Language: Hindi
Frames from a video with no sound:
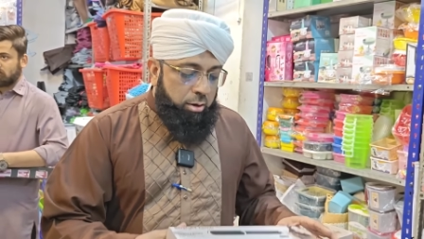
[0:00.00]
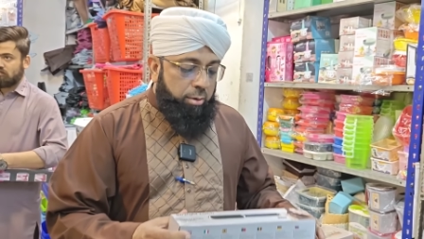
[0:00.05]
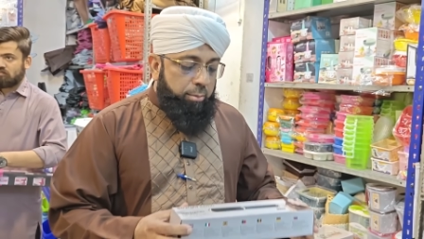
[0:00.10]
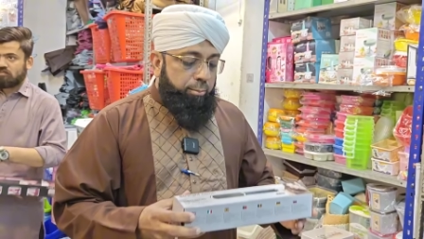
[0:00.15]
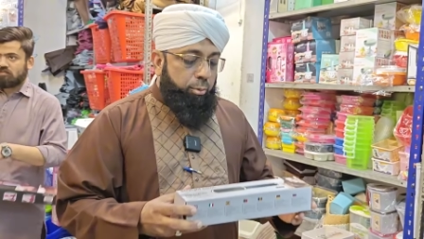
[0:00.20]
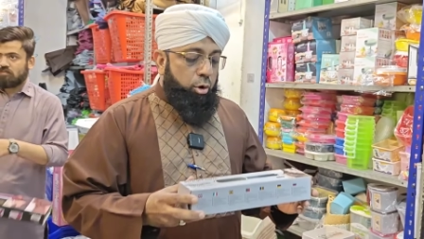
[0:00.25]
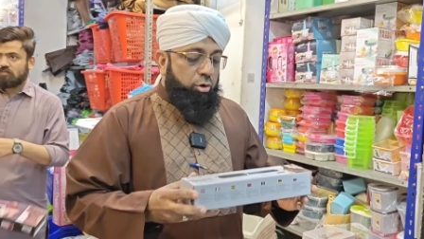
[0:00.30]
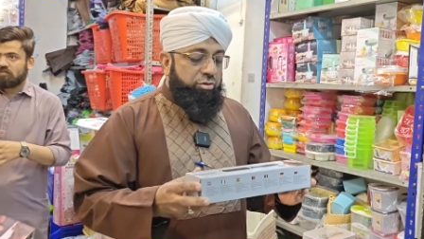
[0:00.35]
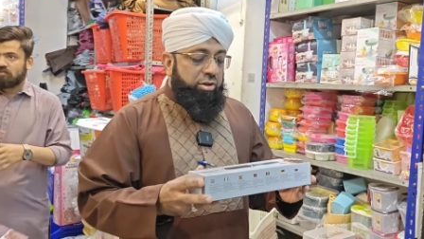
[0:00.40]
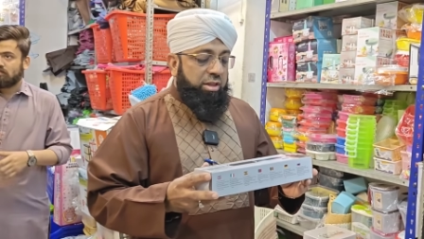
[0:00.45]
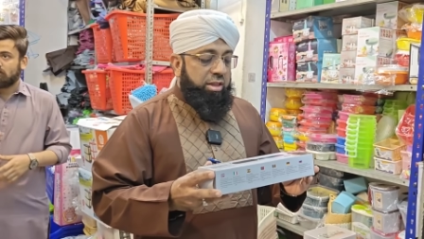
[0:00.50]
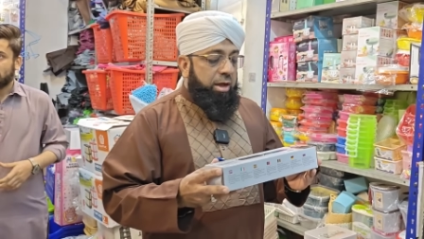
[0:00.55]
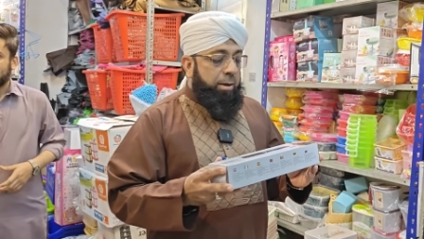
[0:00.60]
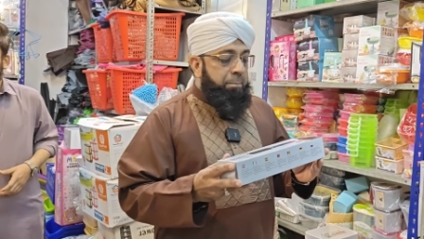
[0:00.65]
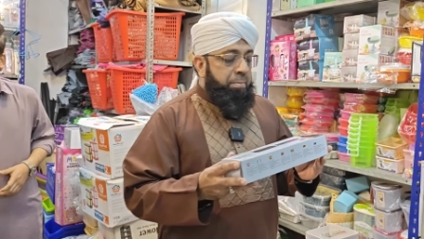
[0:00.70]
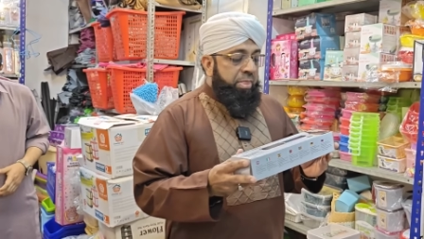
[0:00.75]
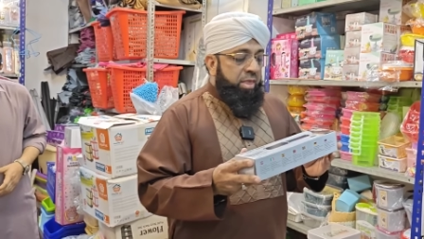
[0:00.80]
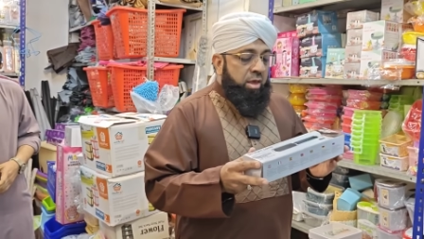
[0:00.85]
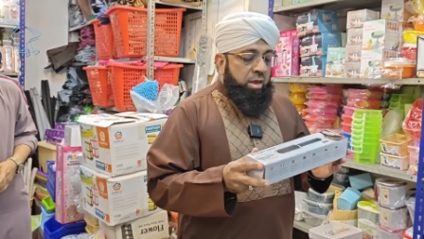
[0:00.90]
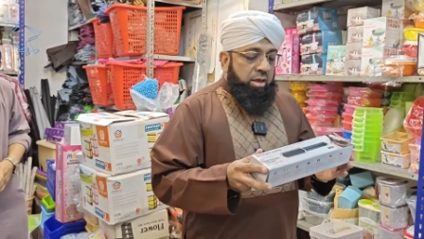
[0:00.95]
बहुत
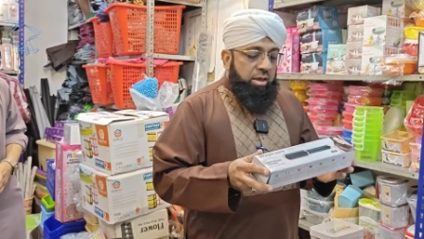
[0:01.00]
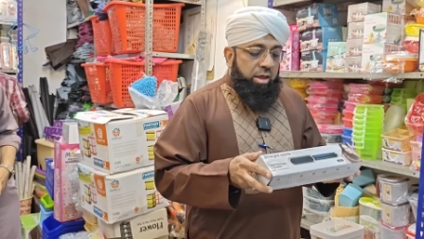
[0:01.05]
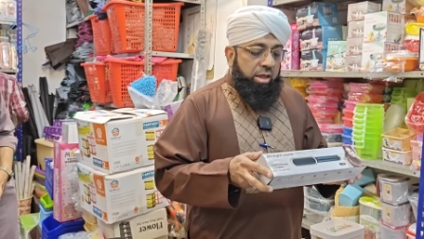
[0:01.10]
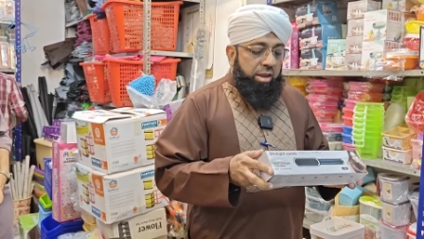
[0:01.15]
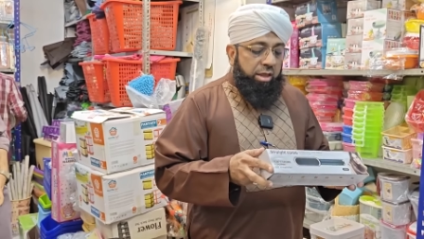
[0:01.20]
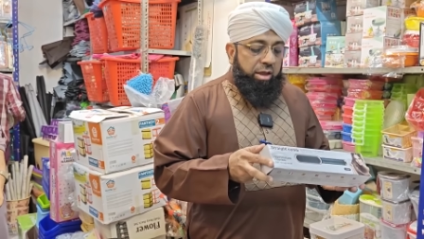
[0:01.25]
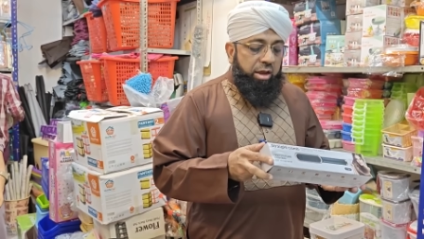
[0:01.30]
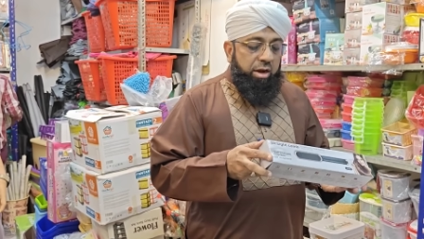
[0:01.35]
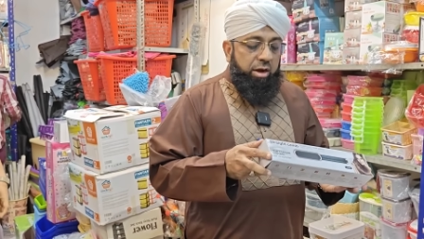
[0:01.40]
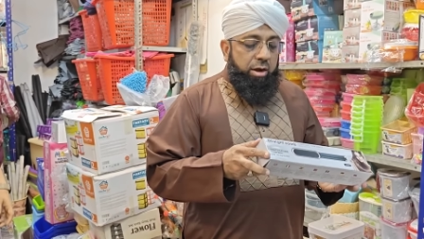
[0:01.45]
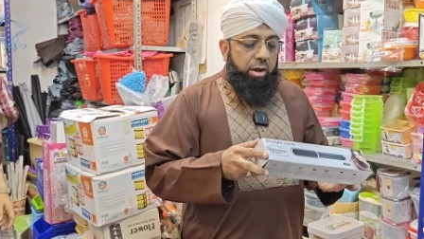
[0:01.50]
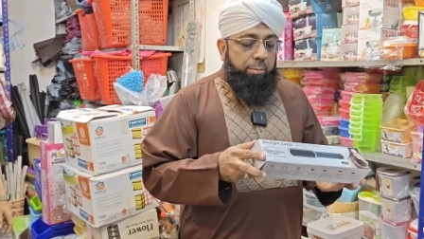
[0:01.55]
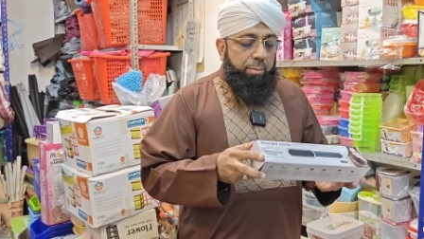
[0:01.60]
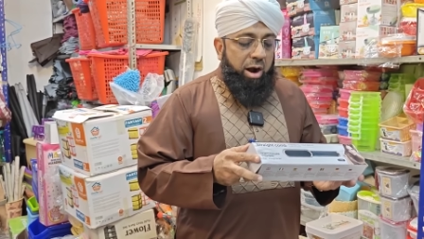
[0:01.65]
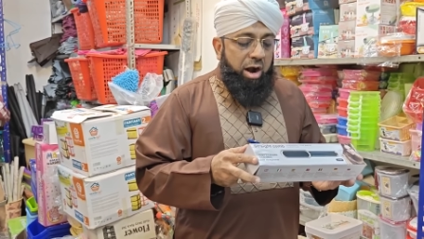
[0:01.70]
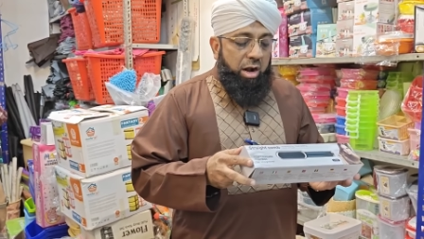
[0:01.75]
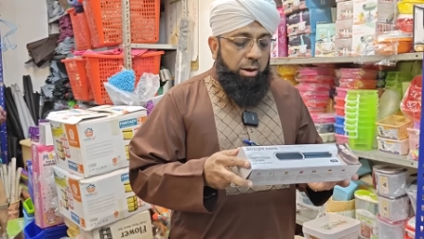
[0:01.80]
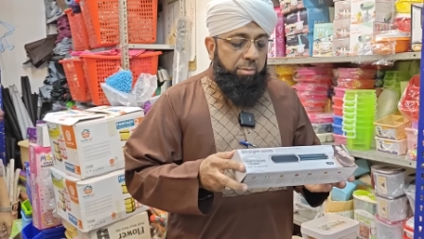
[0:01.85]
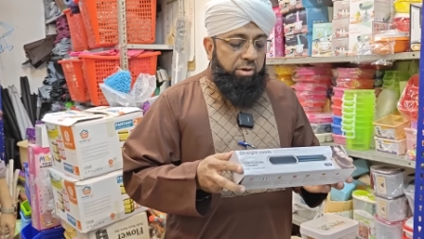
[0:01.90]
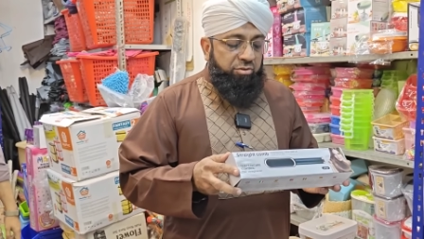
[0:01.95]
ज्यादा यानी कि
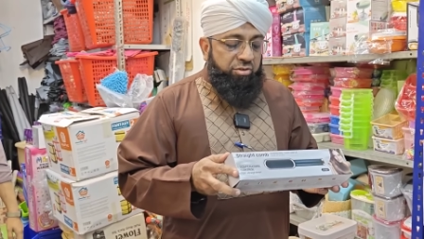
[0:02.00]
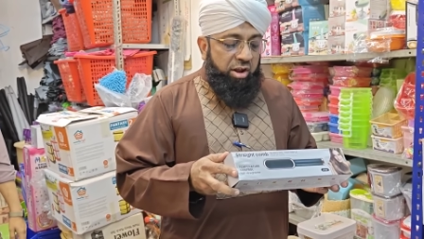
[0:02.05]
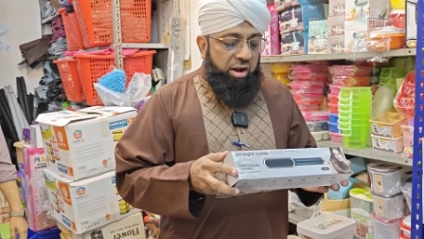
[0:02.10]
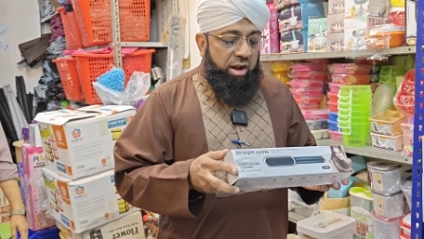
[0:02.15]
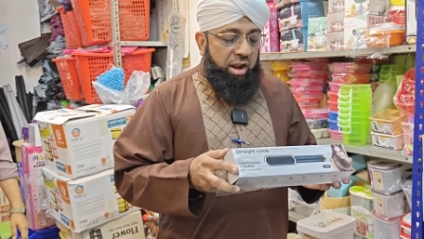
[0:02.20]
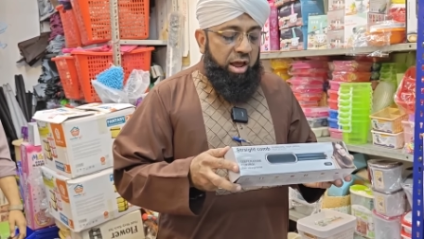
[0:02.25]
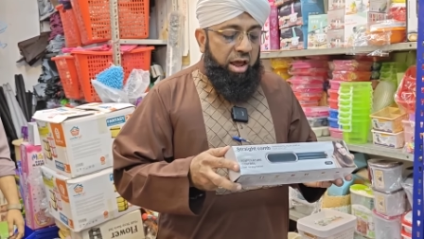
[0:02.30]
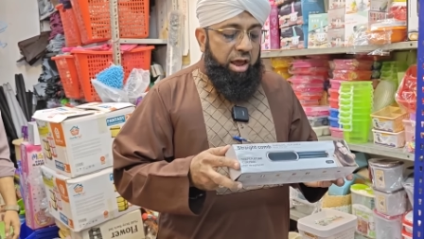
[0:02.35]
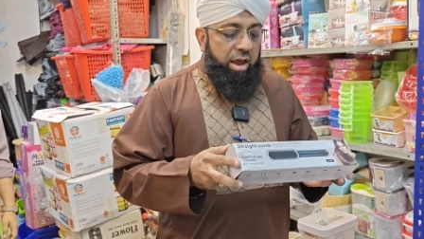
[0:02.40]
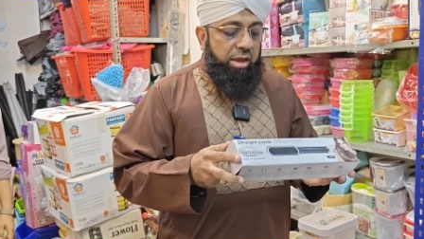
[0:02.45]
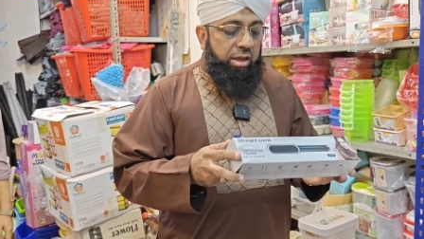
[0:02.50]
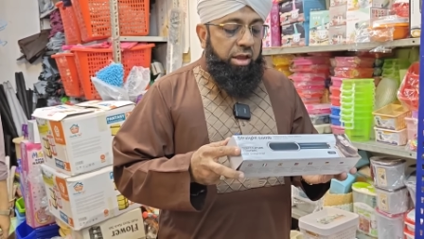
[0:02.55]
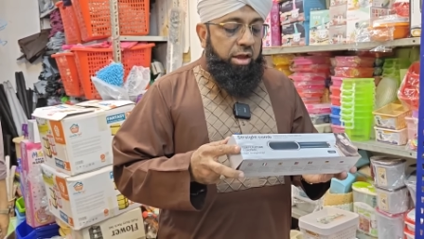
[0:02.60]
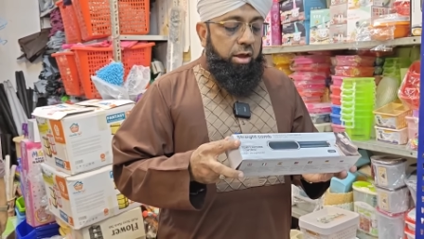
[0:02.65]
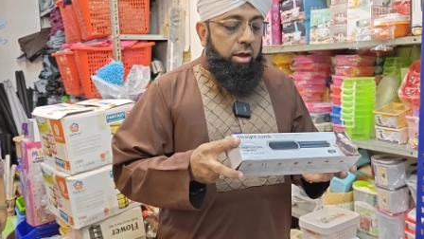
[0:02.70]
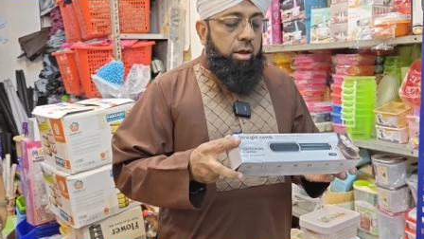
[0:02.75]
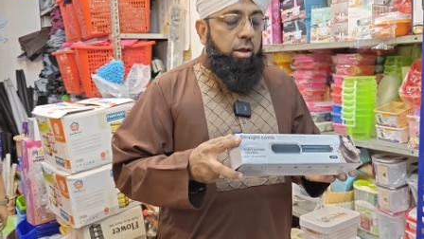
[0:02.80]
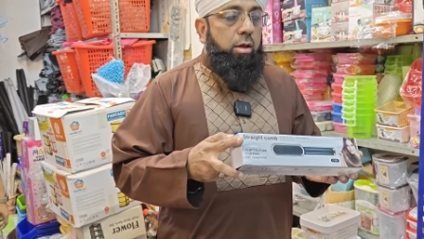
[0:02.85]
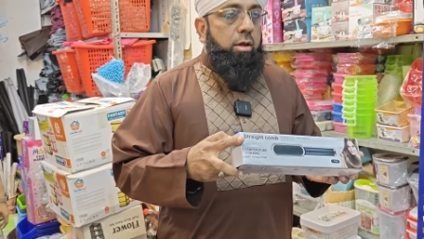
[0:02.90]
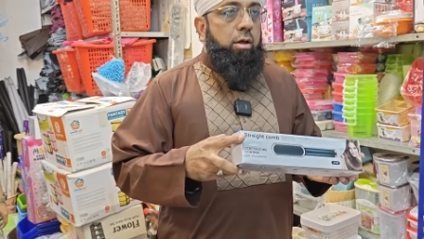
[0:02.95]
डिमांड में चल रहा है
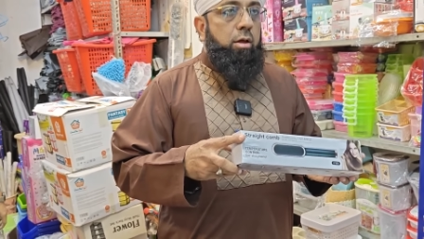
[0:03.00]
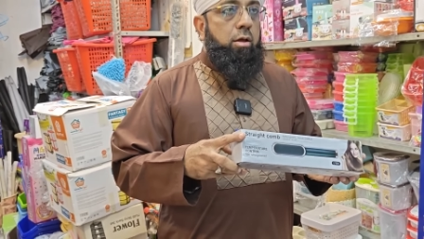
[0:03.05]
ये